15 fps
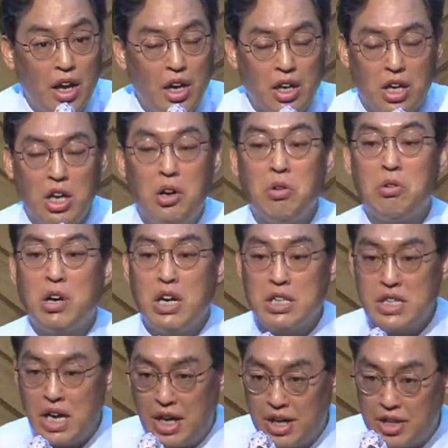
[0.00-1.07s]
기록하지
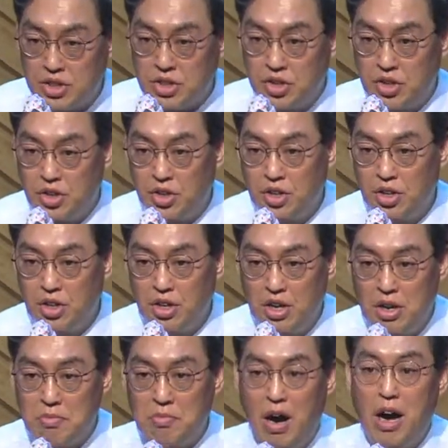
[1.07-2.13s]
않았던
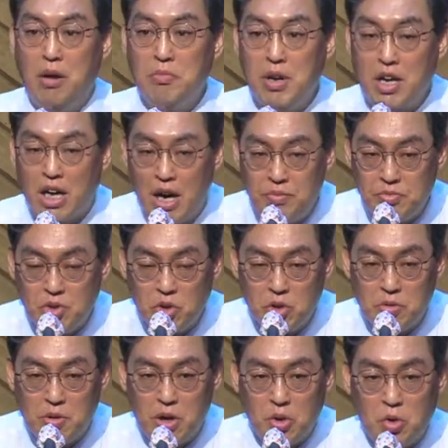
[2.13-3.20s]
마음의 감동을
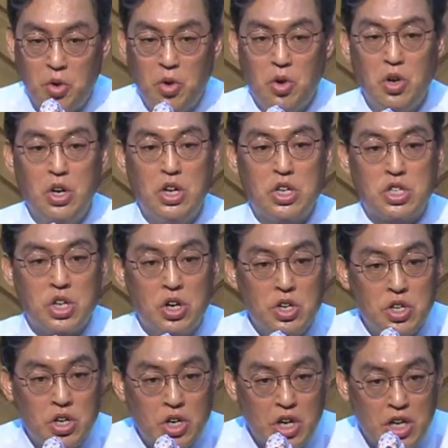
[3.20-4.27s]
받고
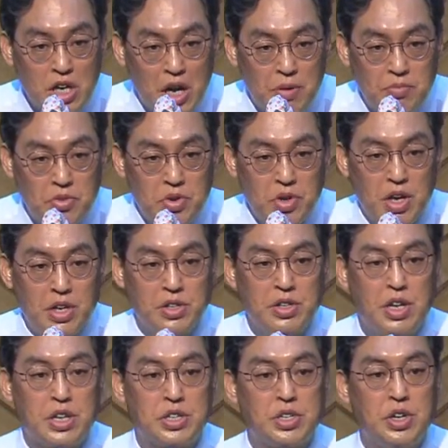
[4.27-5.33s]
성령의 감동에
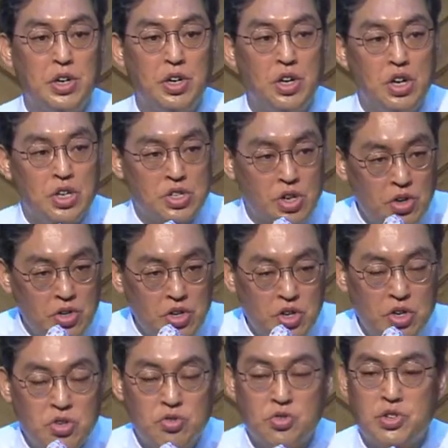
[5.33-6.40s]
의해서
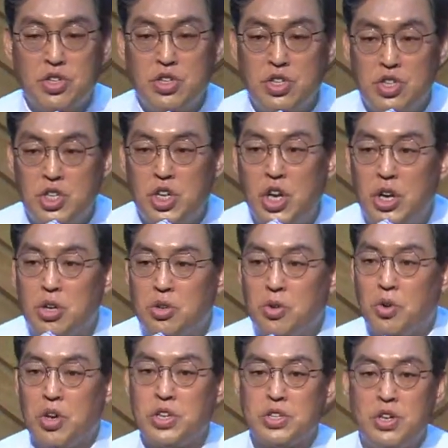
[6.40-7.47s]
성령이 주신 지혜를
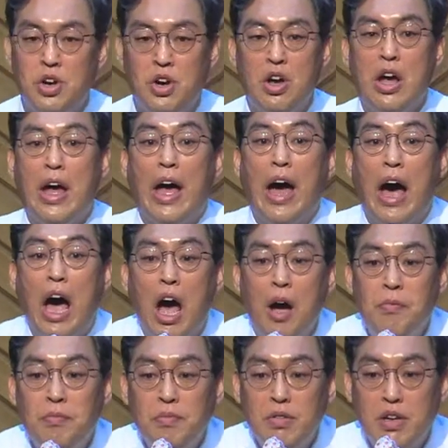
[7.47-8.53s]
통해서
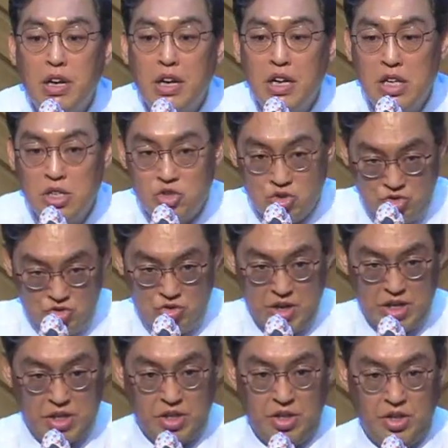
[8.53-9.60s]
함께
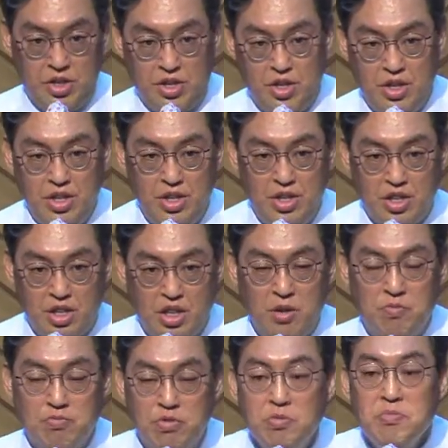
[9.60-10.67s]
수고했던 그
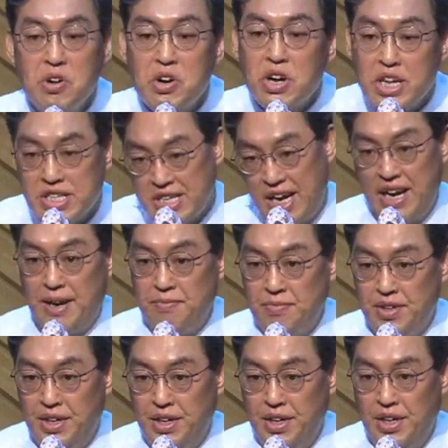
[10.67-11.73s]
무명의 사람들,